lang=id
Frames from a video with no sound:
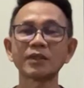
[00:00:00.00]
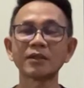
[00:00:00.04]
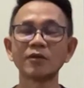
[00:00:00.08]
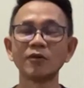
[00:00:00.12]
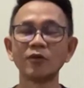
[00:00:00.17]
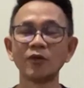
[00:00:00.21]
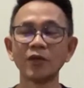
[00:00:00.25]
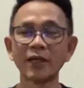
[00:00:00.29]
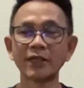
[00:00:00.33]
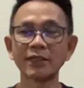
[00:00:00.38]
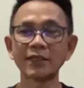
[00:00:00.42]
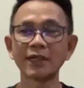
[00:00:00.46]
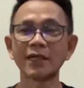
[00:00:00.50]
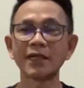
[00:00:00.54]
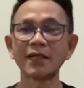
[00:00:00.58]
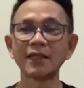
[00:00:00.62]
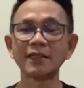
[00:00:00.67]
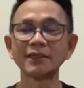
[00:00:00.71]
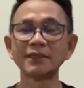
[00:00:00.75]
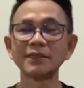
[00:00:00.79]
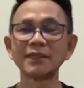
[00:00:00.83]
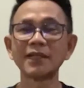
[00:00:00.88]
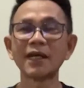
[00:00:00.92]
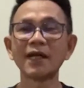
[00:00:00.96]
olahraga
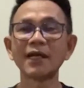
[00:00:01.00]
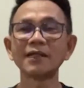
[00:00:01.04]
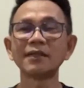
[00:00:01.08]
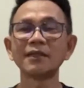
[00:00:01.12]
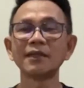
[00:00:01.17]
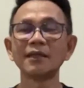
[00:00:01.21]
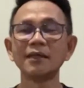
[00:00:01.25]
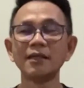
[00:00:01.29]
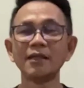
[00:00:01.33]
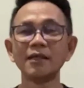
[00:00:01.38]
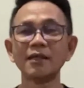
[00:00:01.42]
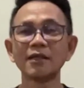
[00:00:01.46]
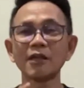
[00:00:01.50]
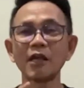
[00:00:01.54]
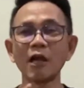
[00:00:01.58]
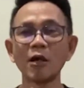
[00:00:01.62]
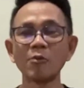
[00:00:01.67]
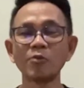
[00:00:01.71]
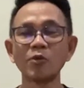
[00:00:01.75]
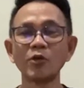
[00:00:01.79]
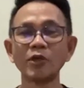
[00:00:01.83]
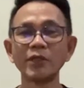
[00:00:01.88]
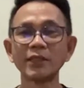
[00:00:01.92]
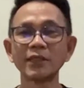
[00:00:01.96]
ringan
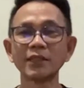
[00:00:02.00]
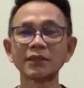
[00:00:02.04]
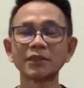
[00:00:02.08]
nggak boleh